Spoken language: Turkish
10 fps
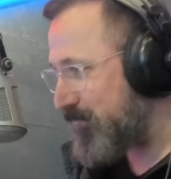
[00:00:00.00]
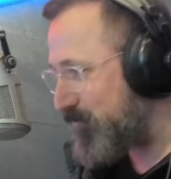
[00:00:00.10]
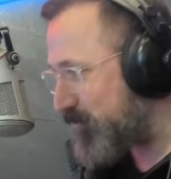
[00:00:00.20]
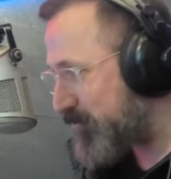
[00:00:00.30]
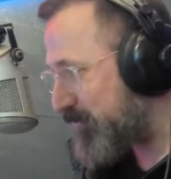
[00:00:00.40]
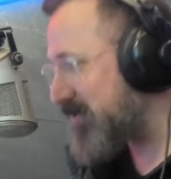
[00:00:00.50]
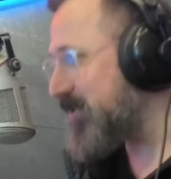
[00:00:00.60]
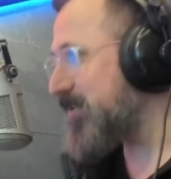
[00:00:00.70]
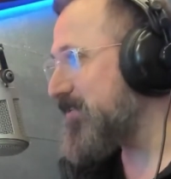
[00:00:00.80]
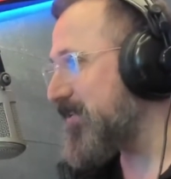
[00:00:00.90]

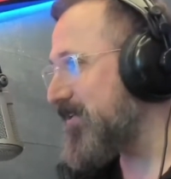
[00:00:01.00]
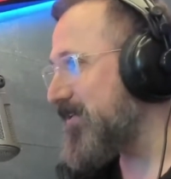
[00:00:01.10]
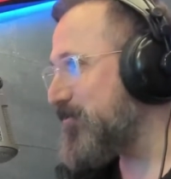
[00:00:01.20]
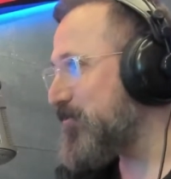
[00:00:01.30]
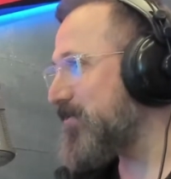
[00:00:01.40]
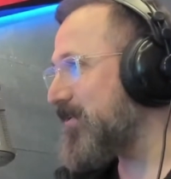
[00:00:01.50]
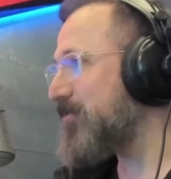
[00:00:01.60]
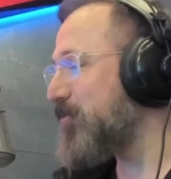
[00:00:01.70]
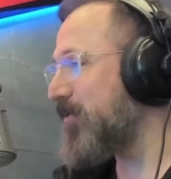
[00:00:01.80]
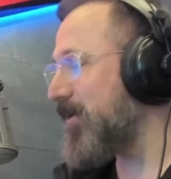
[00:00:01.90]
unutacağını zannediyorsan
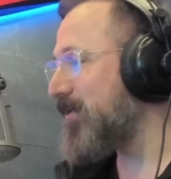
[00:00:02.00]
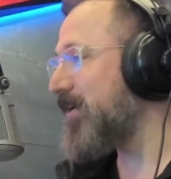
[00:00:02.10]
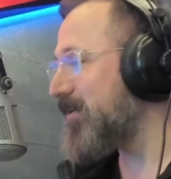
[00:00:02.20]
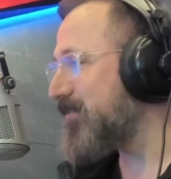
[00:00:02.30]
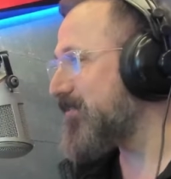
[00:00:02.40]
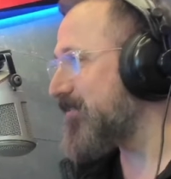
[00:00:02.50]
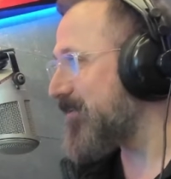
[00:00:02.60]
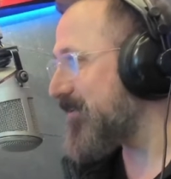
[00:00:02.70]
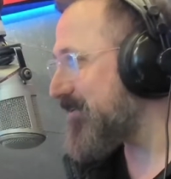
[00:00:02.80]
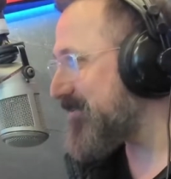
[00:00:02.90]
yok Allah'ın
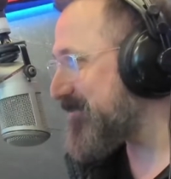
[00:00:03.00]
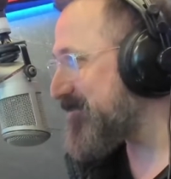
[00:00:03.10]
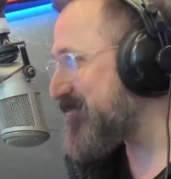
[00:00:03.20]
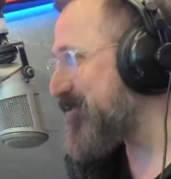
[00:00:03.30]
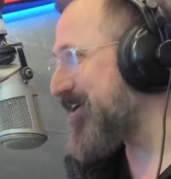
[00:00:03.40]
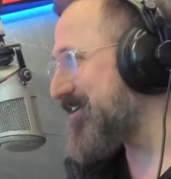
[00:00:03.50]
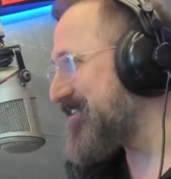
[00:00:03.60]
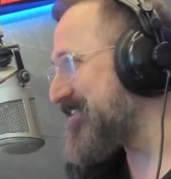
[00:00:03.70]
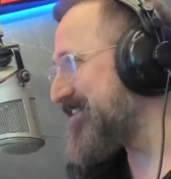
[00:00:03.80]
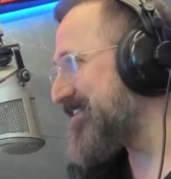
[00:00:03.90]
izniyle bu
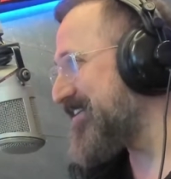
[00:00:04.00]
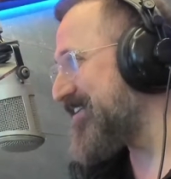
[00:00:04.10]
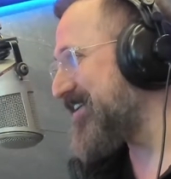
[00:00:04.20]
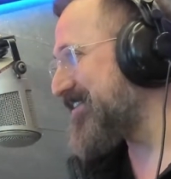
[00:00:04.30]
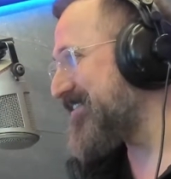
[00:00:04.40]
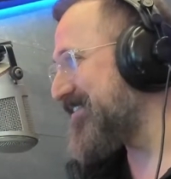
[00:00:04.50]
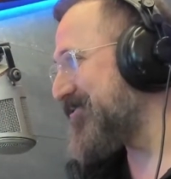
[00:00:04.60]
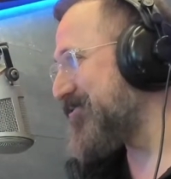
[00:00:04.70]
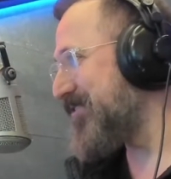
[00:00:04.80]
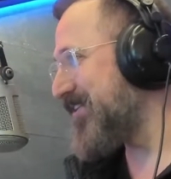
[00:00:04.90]
kardeşin senin aklında
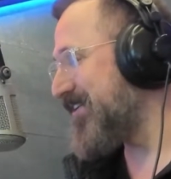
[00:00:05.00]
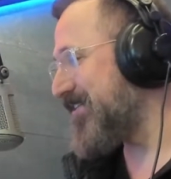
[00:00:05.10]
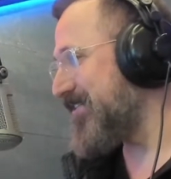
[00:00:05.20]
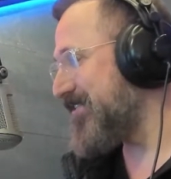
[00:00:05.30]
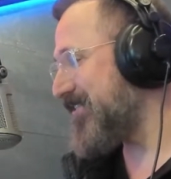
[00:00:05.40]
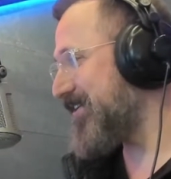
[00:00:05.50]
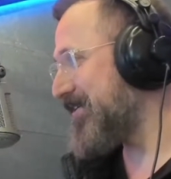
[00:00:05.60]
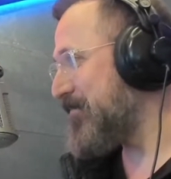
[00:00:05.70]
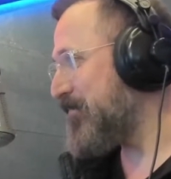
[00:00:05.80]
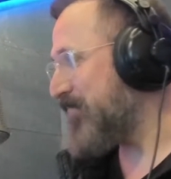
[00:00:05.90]
yüreğinde
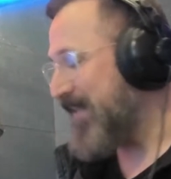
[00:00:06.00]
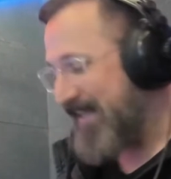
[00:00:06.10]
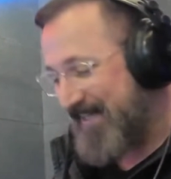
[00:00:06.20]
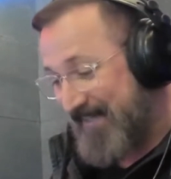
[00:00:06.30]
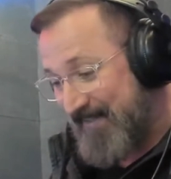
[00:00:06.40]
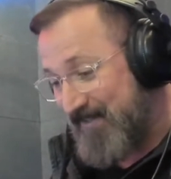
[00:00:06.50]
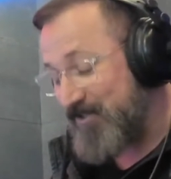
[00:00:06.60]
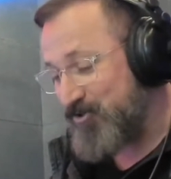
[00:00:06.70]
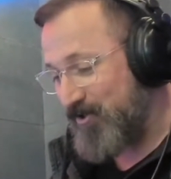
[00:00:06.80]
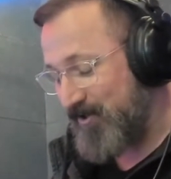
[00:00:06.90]
kalacak.
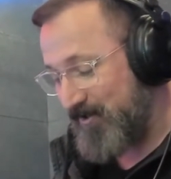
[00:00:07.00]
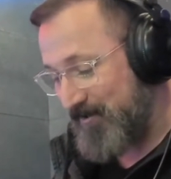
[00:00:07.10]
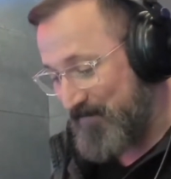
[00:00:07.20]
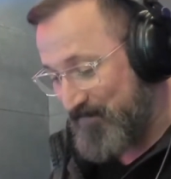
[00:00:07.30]
İnşallah.